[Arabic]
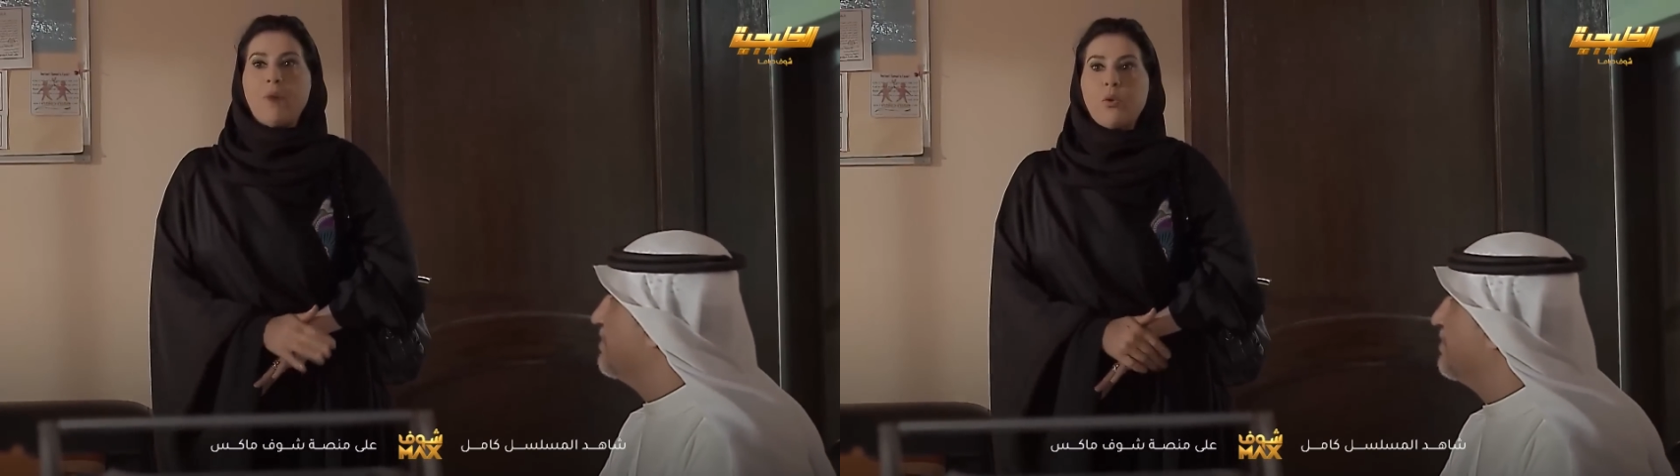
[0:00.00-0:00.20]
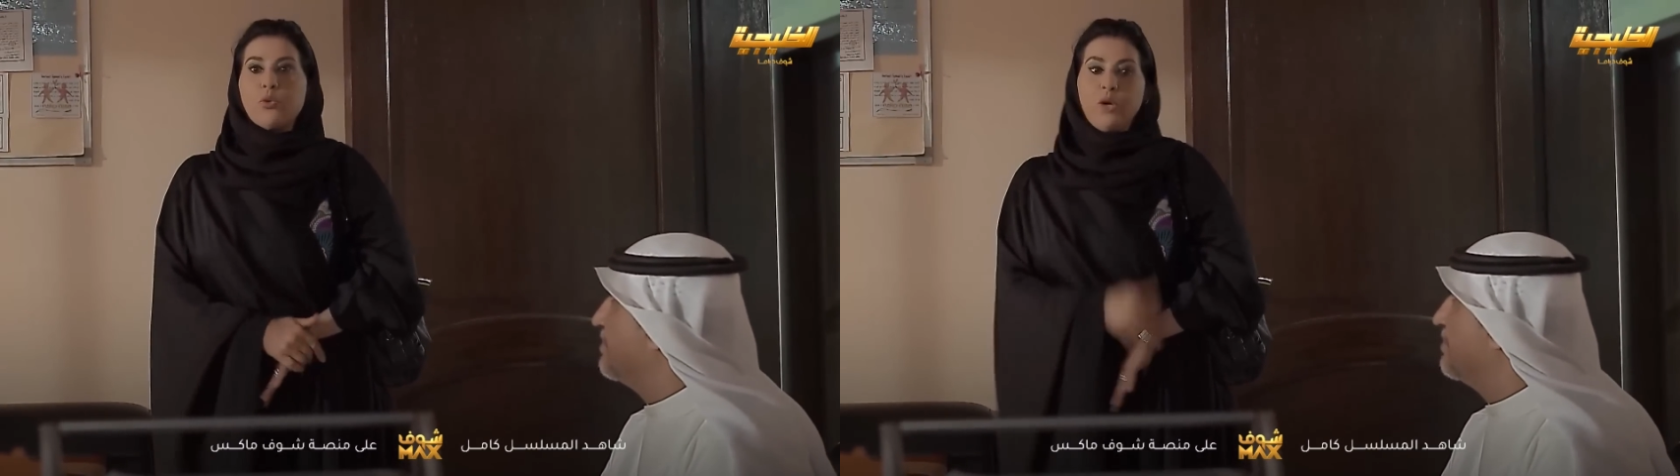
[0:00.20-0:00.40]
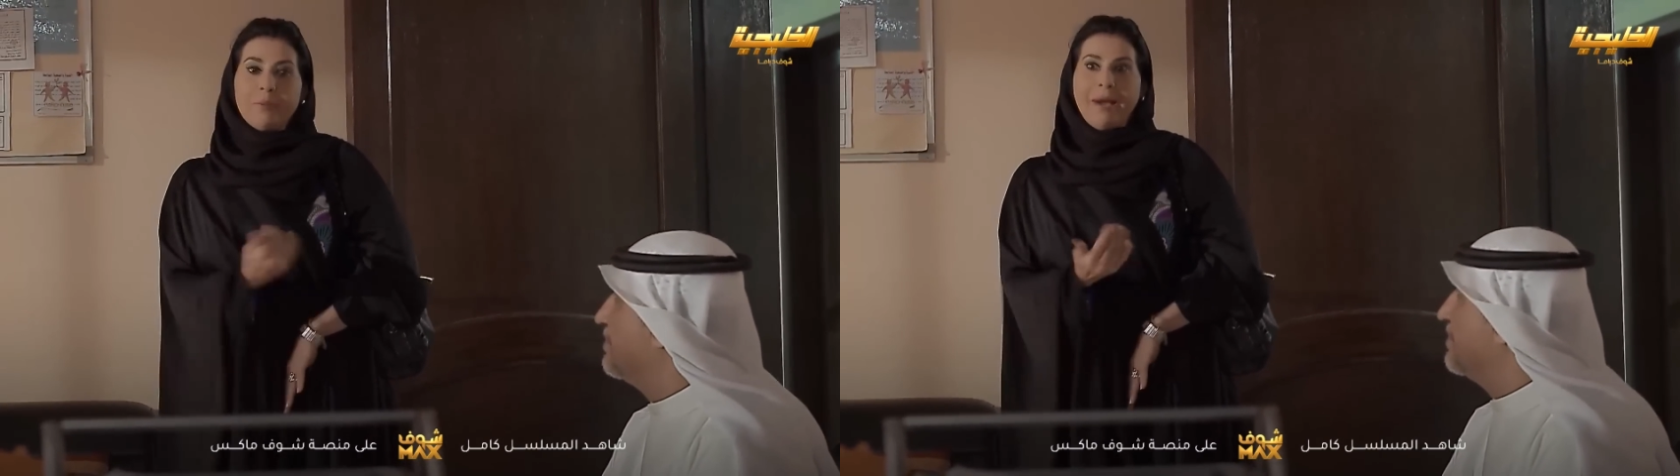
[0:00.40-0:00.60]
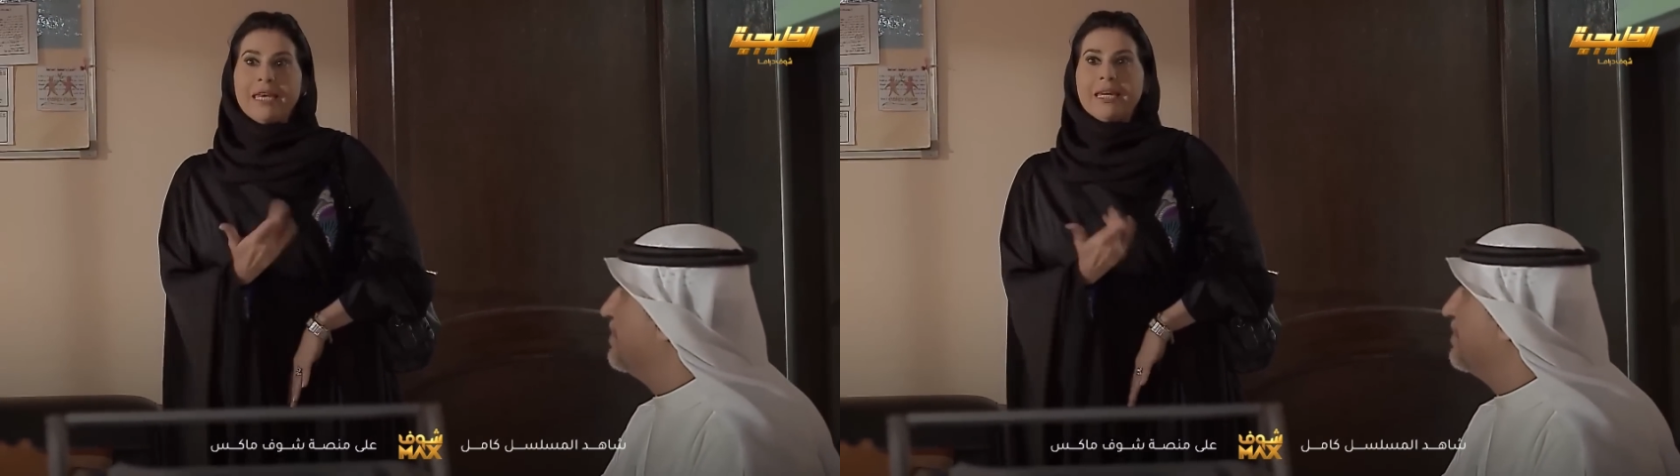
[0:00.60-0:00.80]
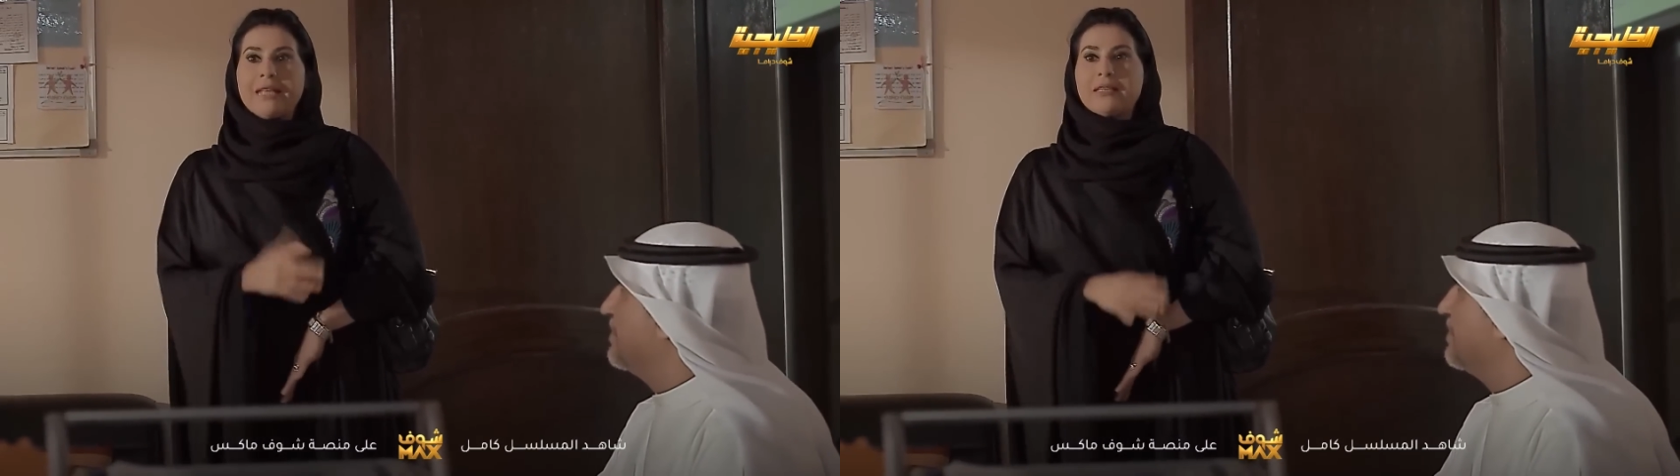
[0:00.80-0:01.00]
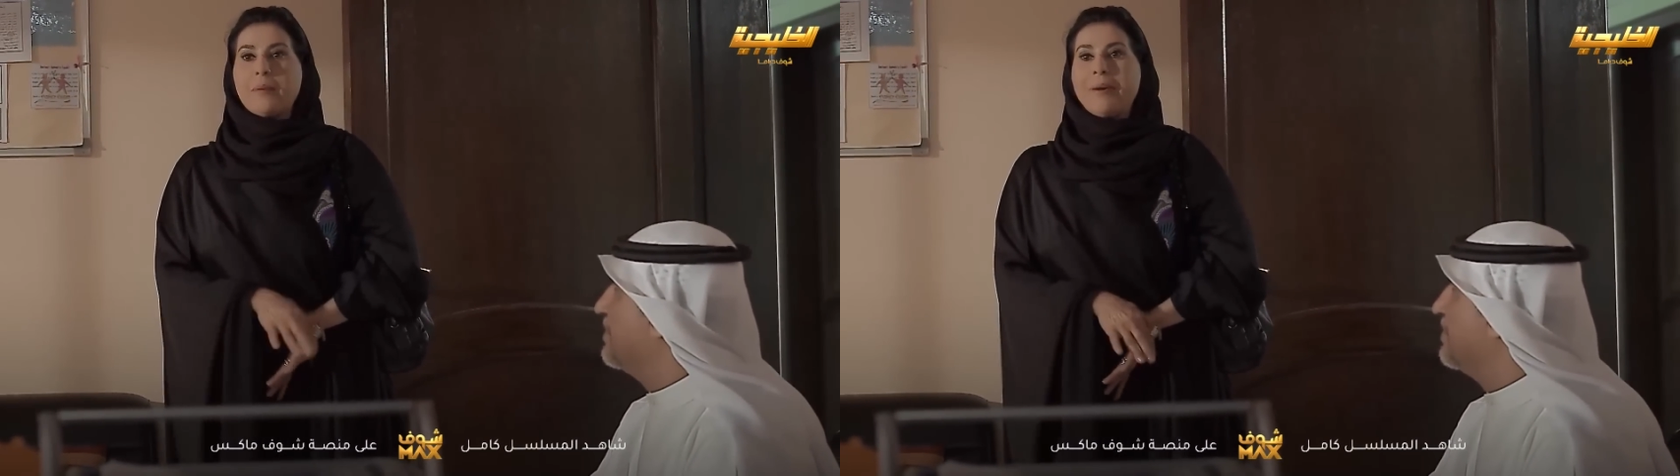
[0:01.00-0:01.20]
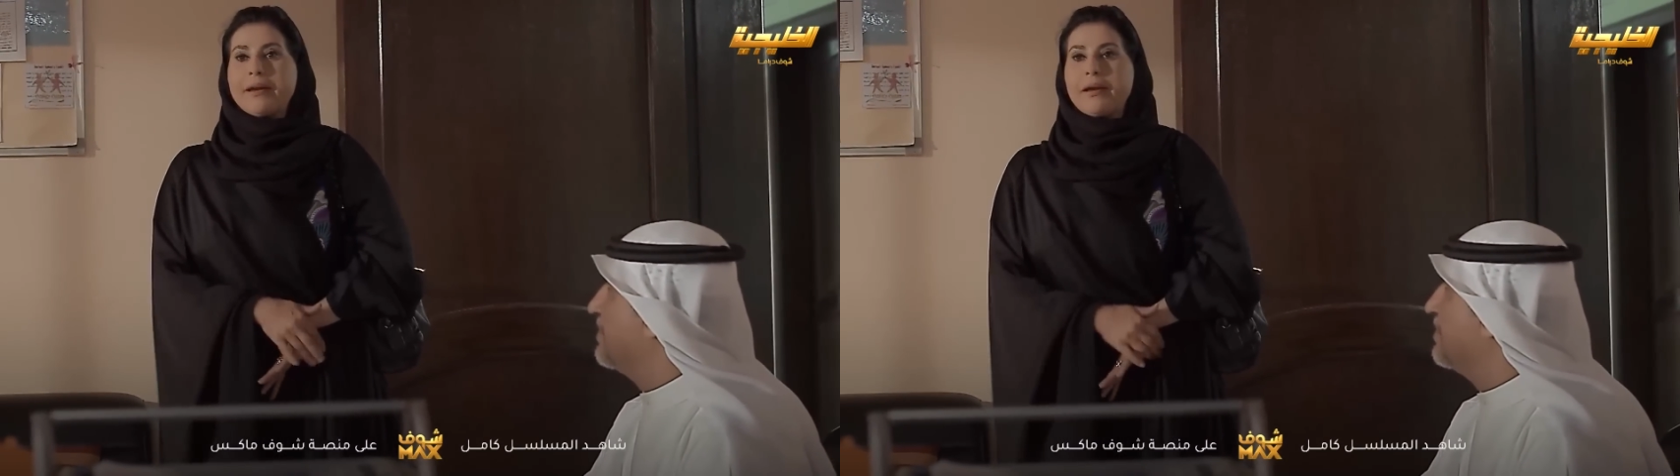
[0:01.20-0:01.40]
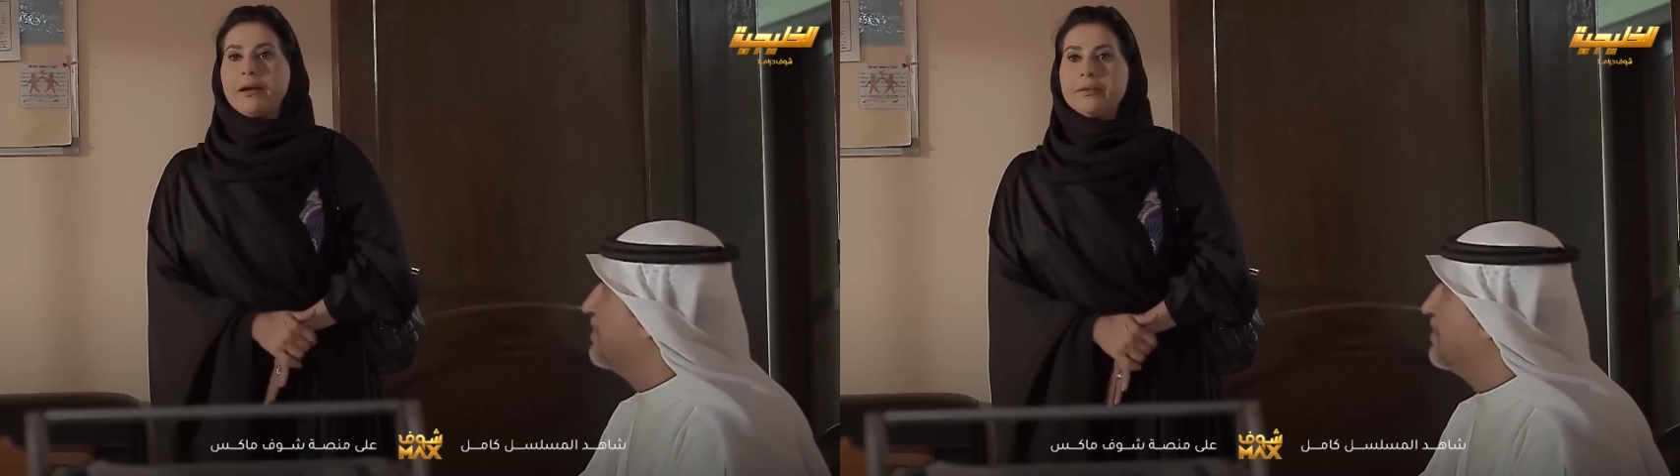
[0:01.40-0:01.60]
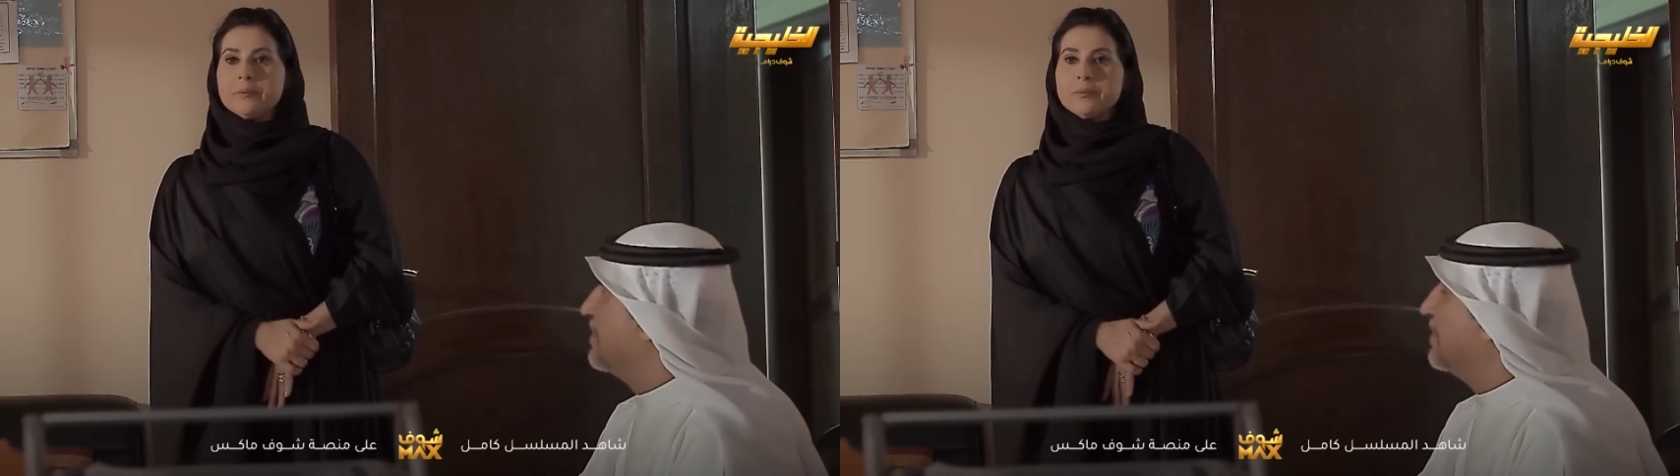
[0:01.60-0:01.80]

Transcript: موضوعي ماني ناطره برا